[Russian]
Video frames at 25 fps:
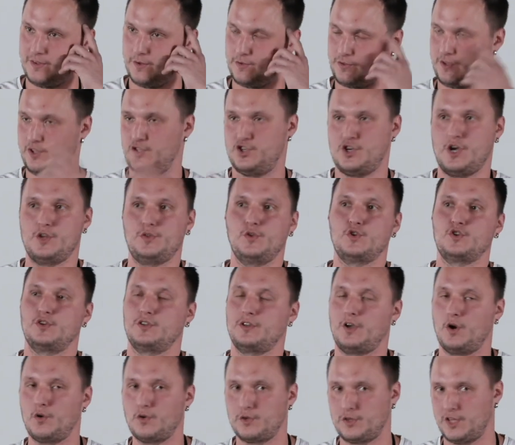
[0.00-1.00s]
и у скетча тоже
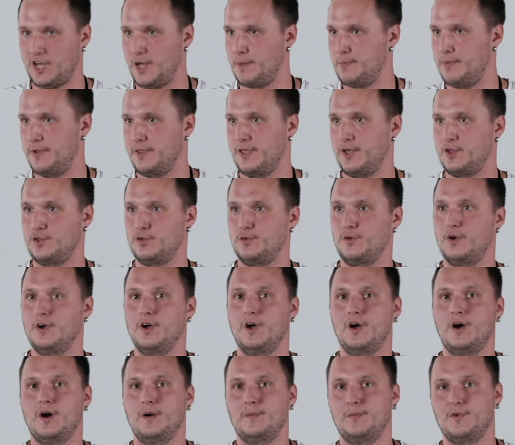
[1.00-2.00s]
какого-то API нету.
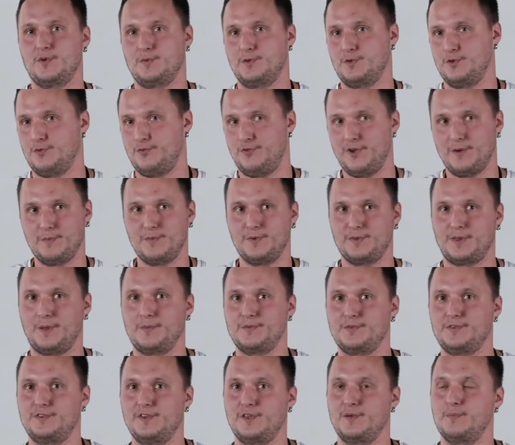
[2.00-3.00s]
Может быть, у фигмы там
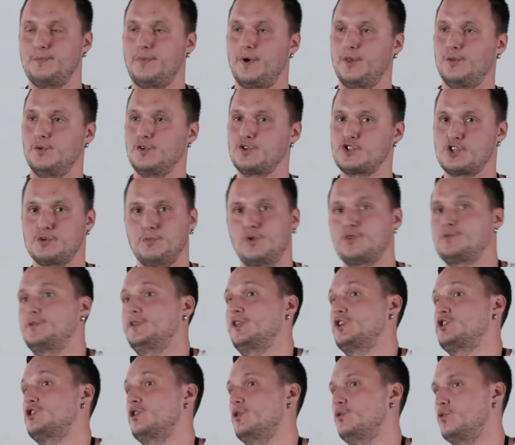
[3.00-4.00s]
с этим получше, может быть,
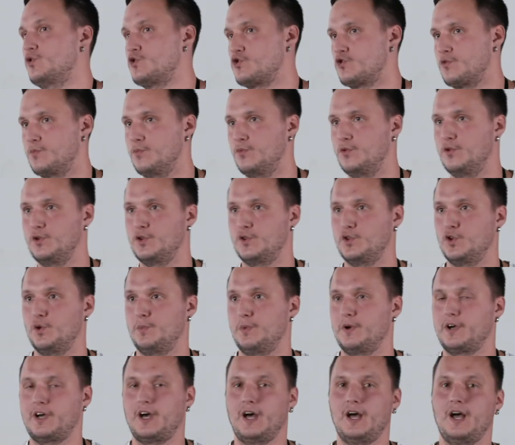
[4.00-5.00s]
даже лучше будет. Но
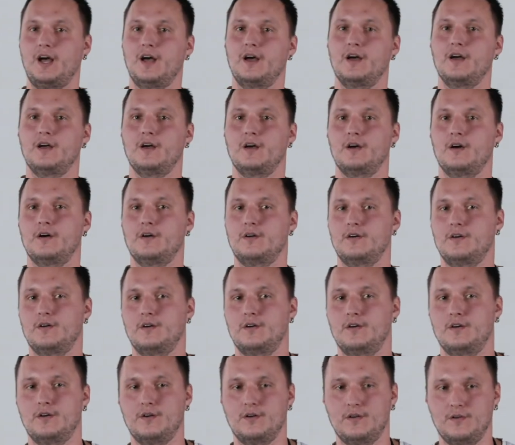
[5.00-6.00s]
пока
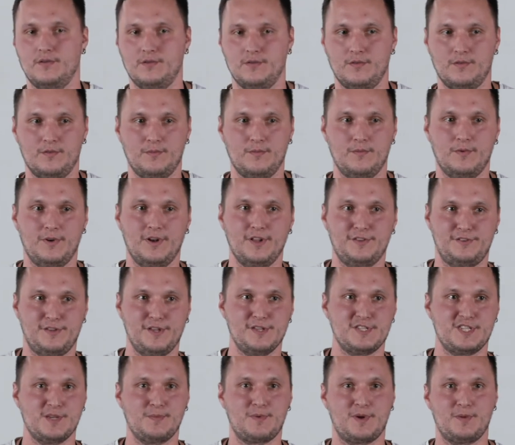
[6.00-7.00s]
э,
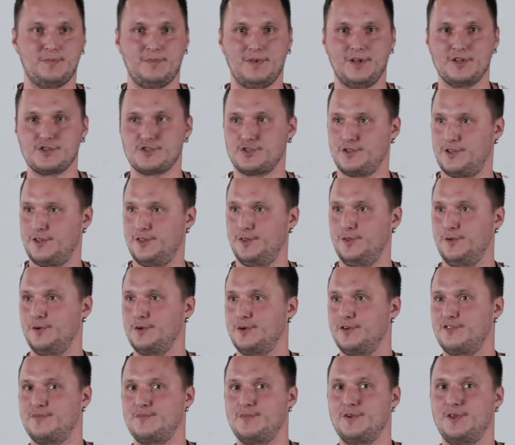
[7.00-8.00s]
лицензия проплачена
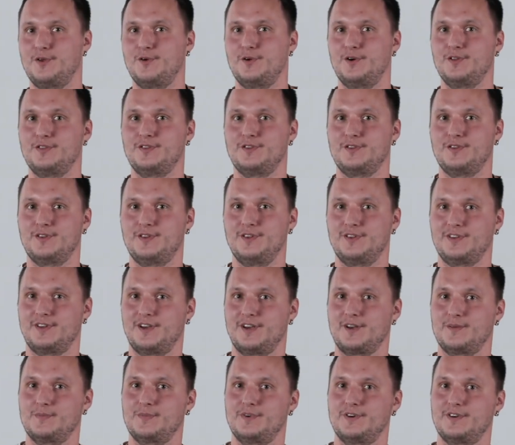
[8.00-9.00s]
долго вперед, и
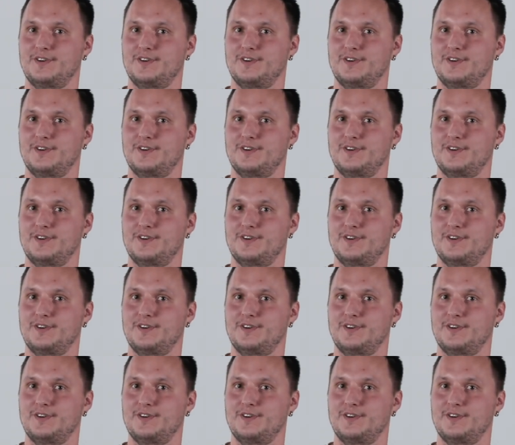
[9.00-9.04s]
как бы...